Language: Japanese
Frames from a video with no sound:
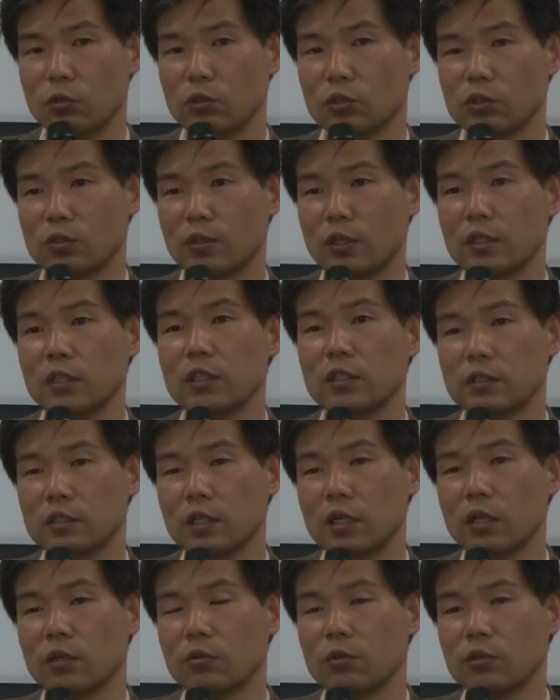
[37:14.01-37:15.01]
討するわけです
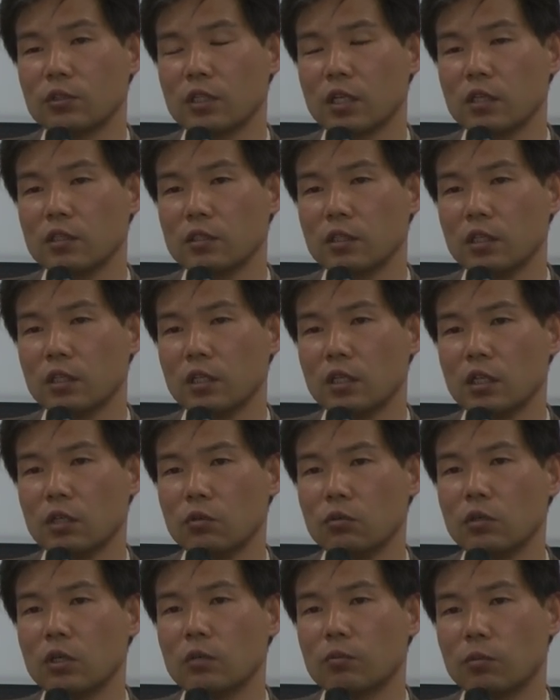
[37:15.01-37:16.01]
が、この参政権
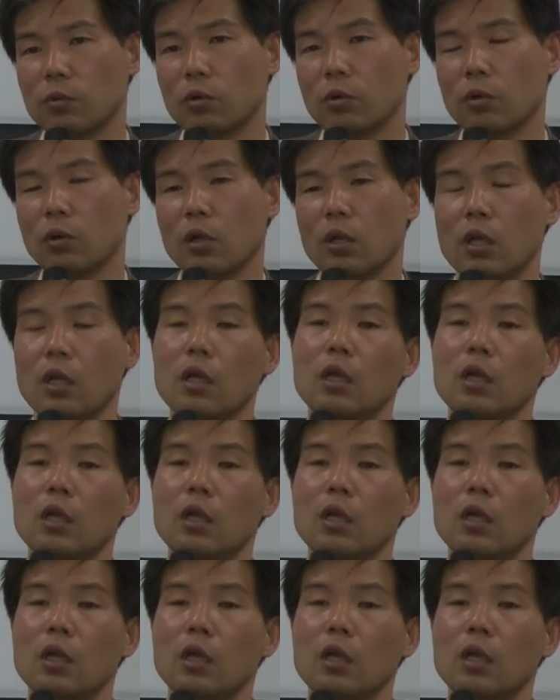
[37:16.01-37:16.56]
法案も